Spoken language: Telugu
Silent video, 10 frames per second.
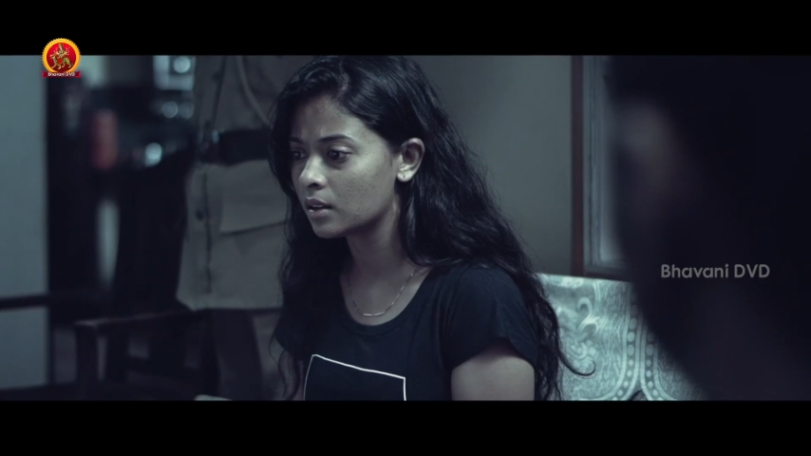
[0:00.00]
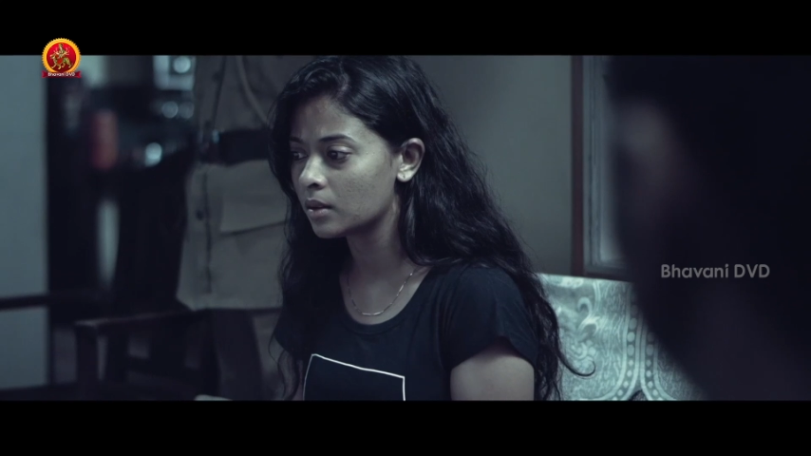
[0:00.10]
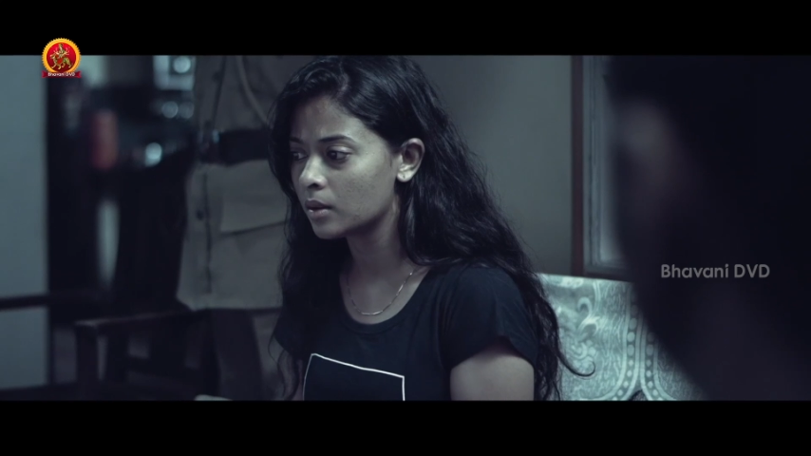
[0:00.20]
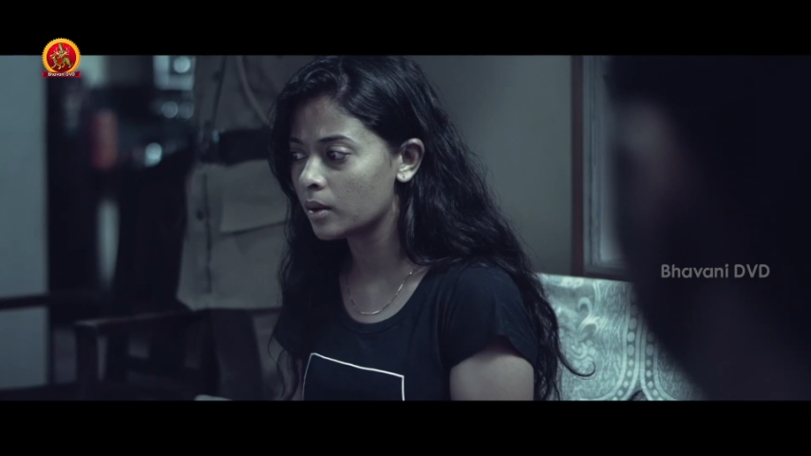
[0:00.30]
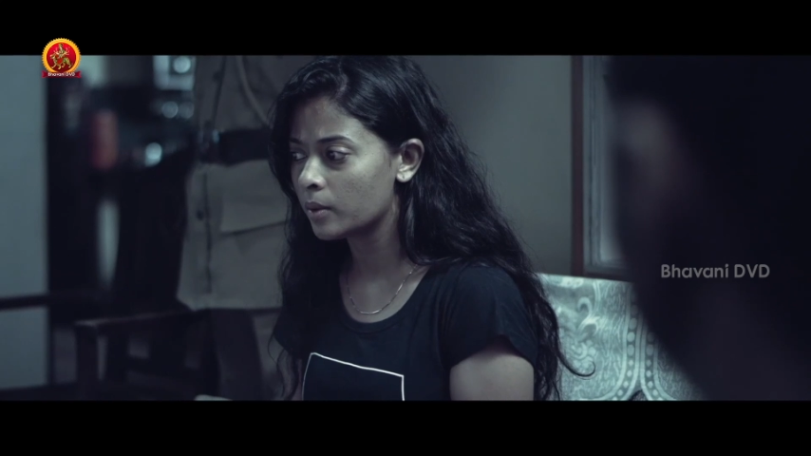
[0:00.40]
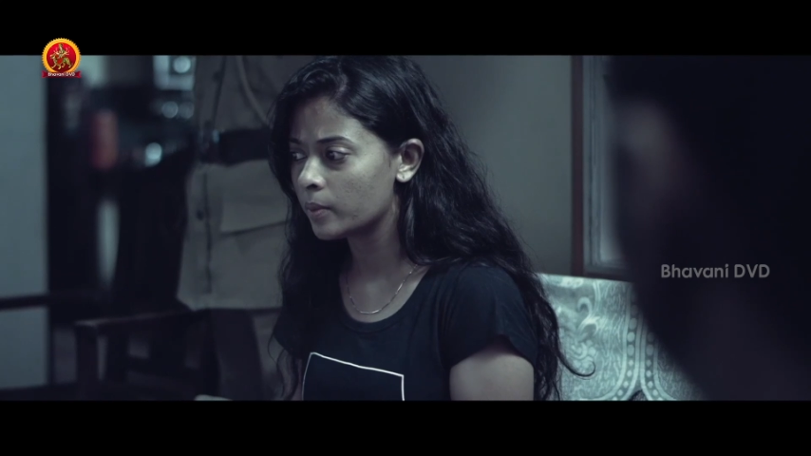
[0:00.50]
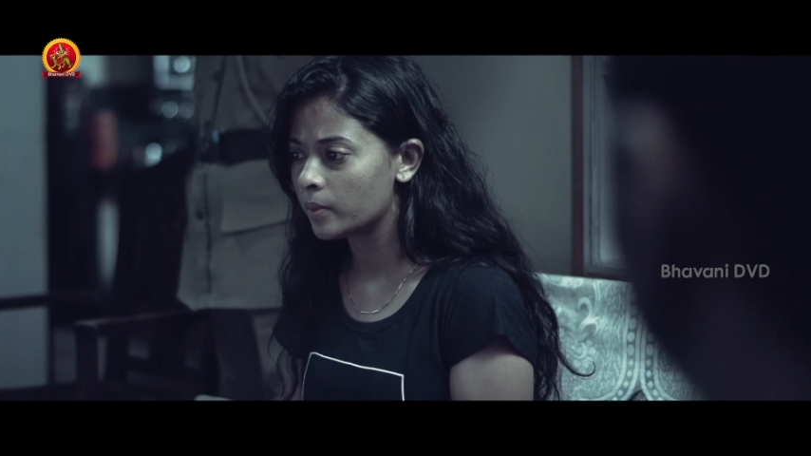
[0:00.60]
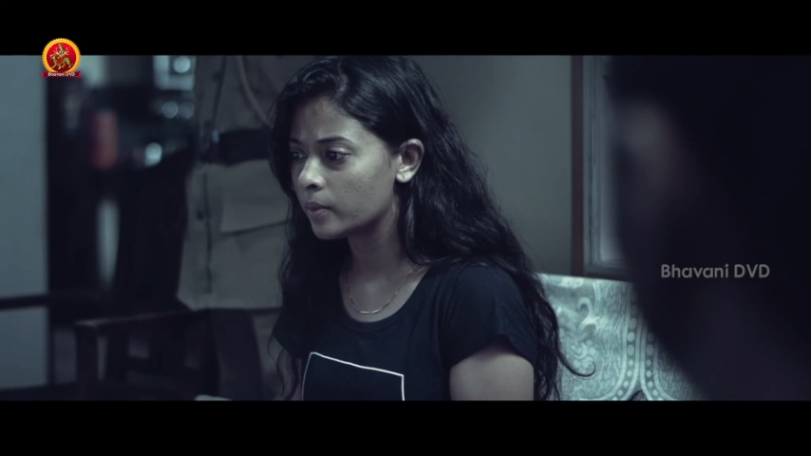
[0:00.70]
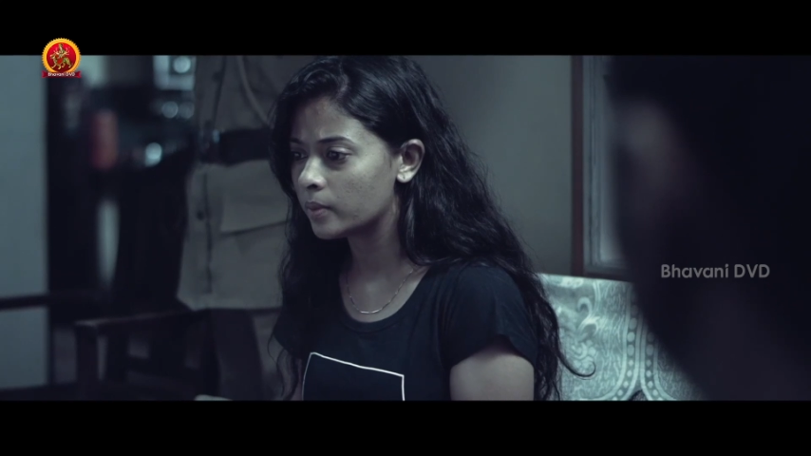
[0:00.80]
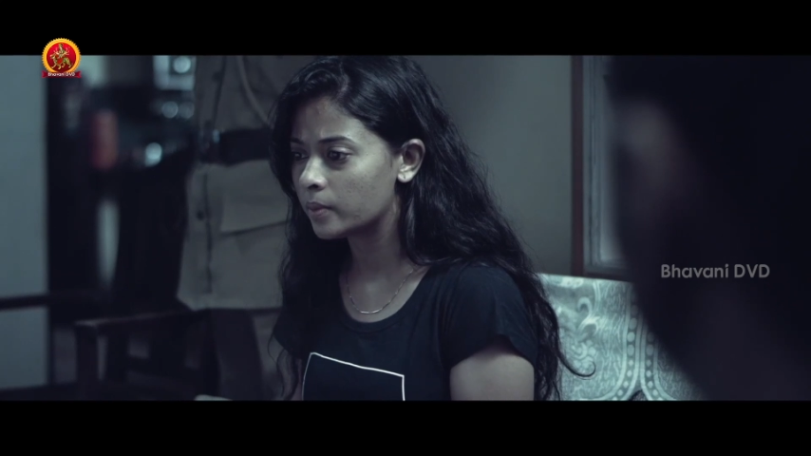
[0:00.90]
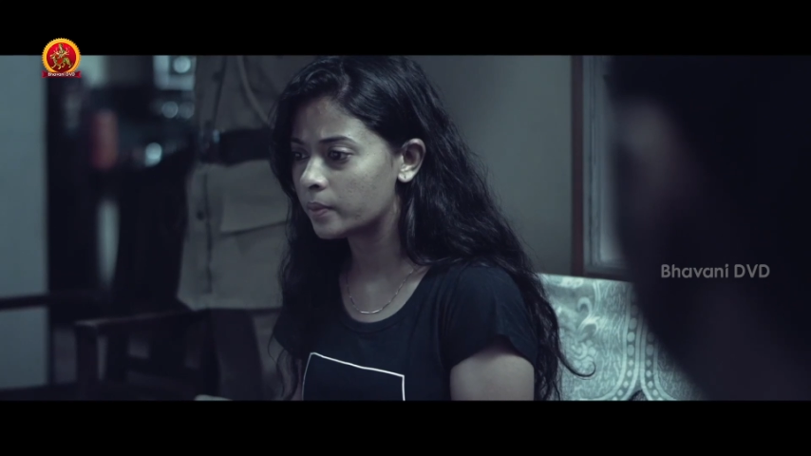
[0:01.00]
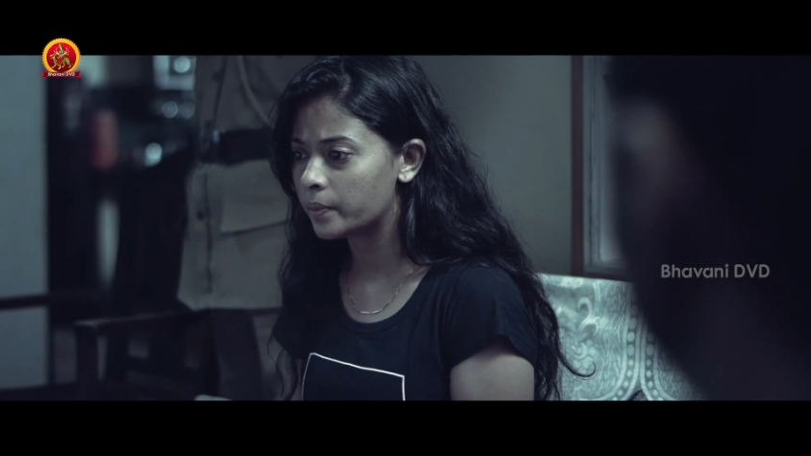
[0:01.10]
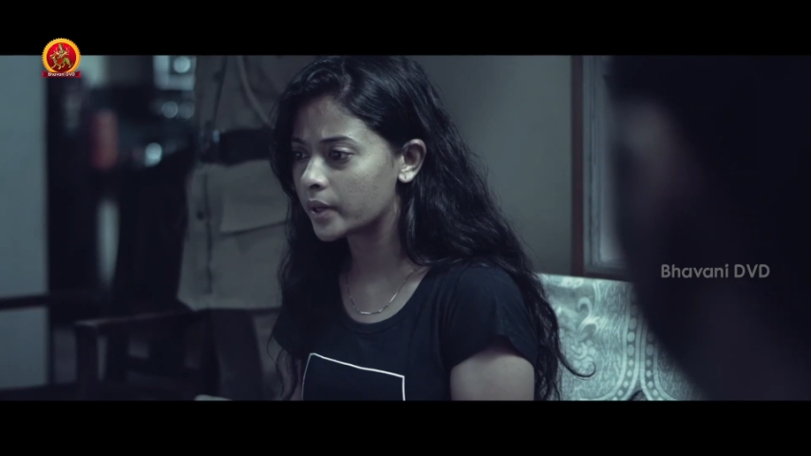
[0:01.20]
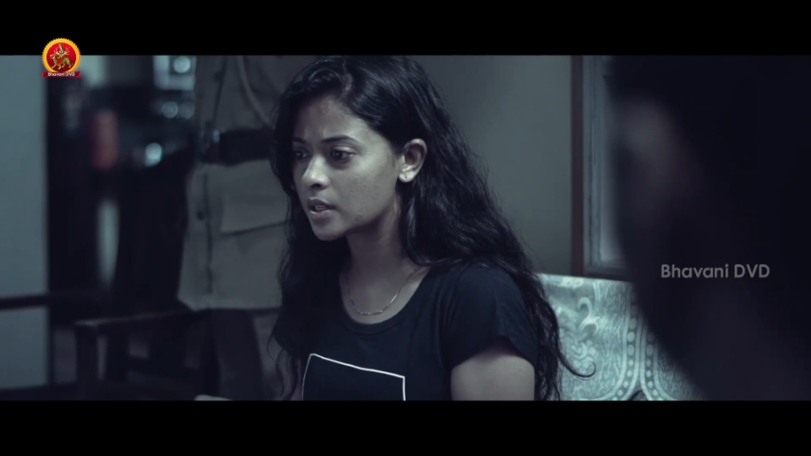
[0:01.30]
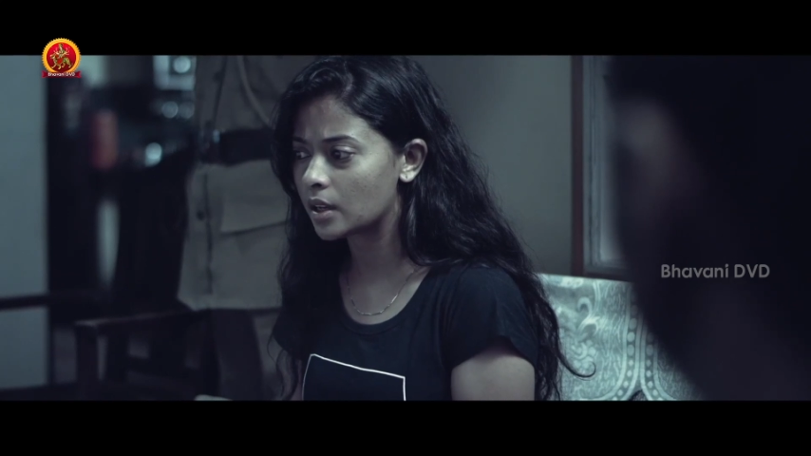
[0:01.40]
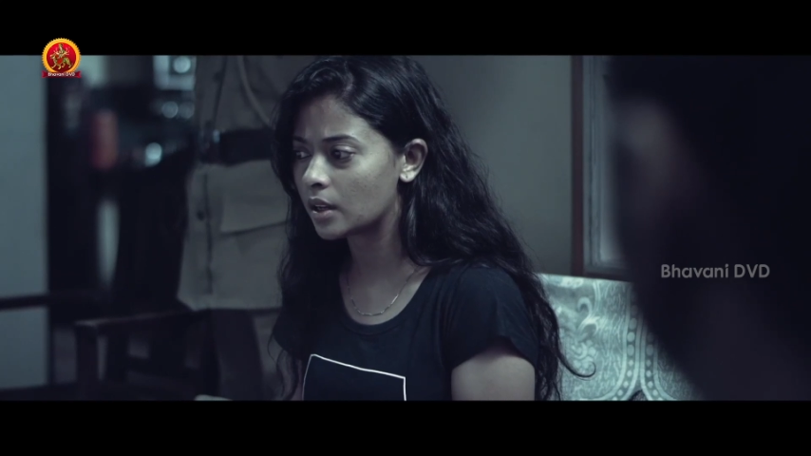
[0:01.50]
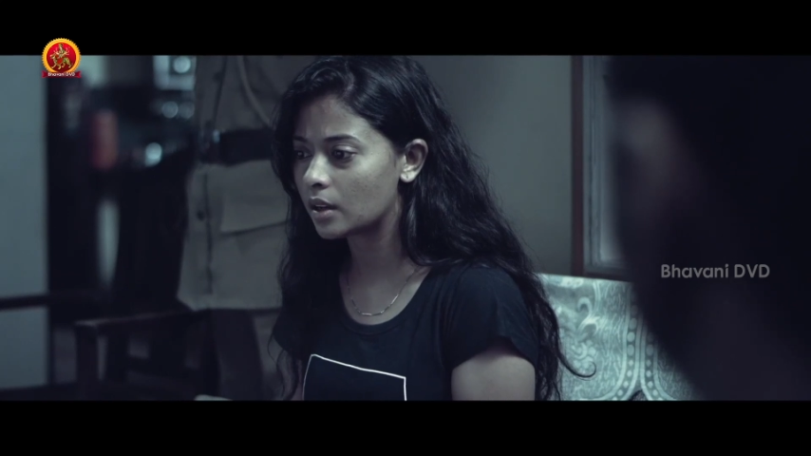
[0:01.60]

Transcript: సార్ కానీ